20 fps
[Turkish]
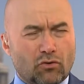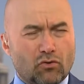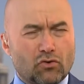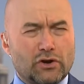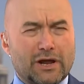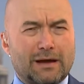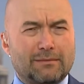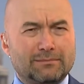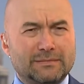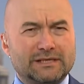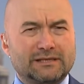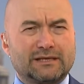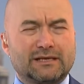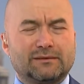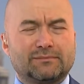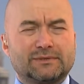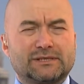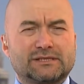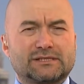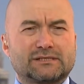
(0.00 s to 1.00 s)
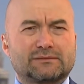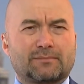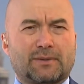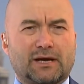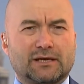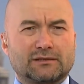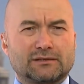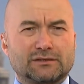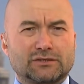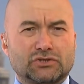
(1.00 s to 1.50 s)
önemli diyebiliriz
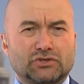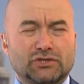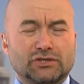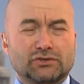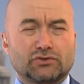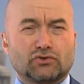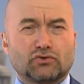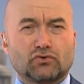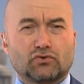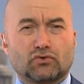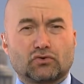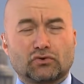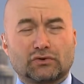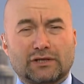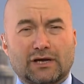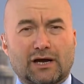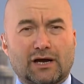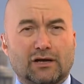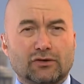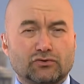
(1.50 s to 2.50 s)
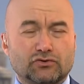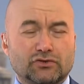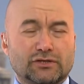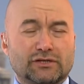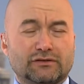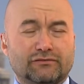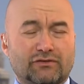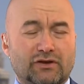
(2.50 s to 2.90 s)
Biden için. Çünkü daha önce